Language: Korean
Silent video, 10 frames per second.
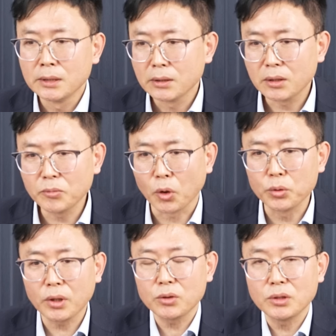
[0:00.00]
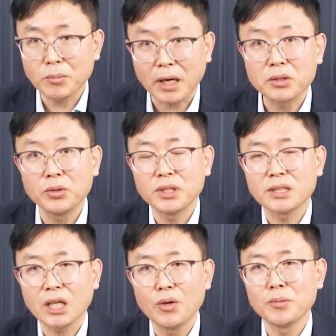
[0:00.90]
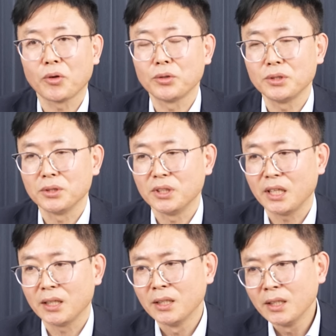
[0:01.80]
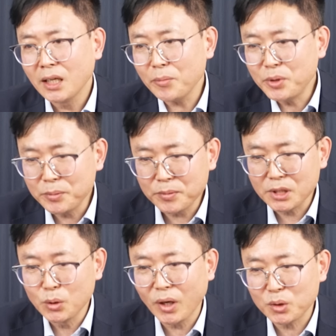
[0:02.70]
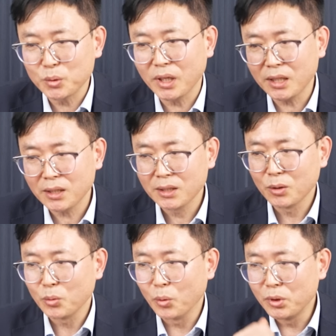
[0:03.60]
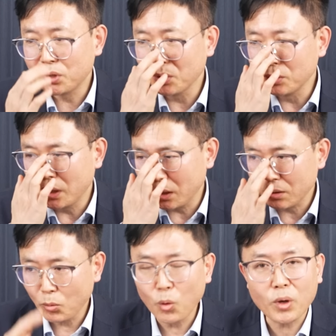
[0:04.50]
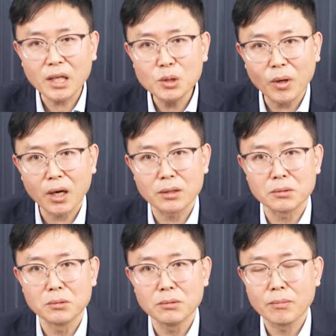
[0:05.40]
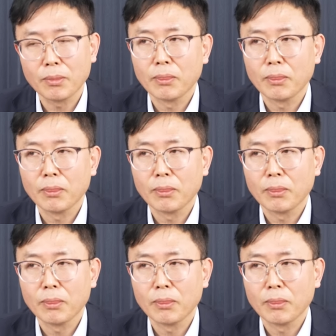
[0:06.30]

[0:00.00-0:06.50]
그럼 너도 나도 이제 박터지게 싸움이 벌어지는데, 해피룸은 이 와중에 올겨울에 혹한이 와가지고